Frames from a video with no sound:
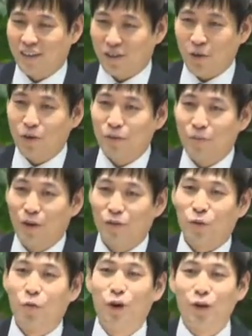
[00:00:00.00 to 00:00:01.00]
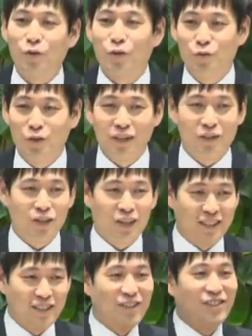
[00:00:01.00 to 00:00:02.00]
떠오르면 고가도로 위에서 이렇게
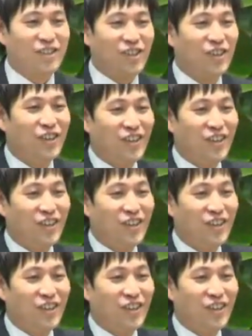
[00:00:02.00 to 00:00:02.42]
뜨거든요.